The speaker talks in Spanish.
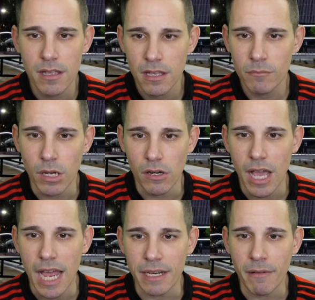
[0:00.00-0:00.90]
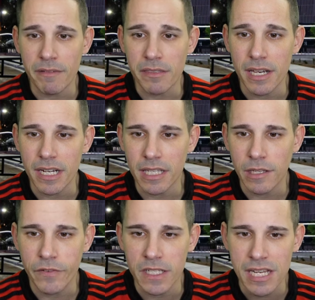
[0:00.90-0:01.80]
Bueno, arriba andan de
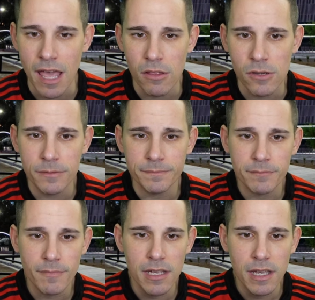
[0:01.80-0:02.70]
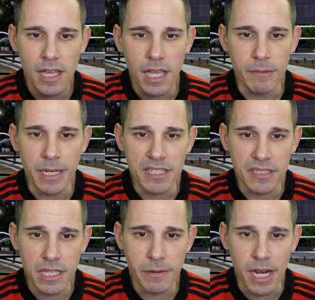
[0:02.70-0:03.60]
Ricky fichado. El Ban se
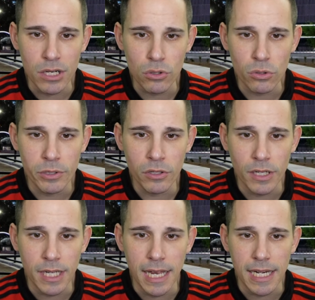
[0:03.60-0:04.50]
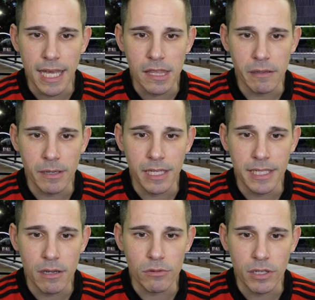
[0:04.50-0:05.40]
inscribe a Rubio en la Liga CB
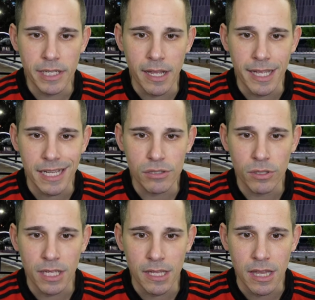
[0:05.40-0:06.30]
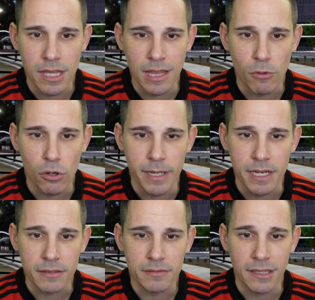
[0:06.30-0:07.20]
y Euroliga en caso de que decida
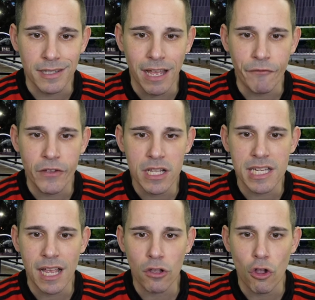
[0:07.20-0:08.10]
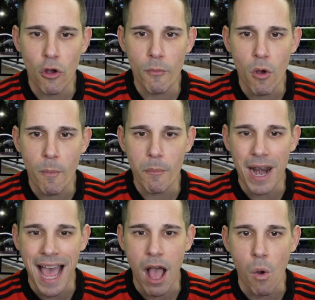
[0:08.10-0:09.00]
volver. Tendrá ficha como
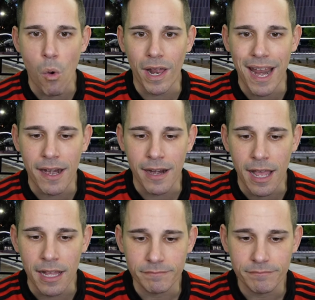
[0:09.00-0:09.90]
Blaugrana.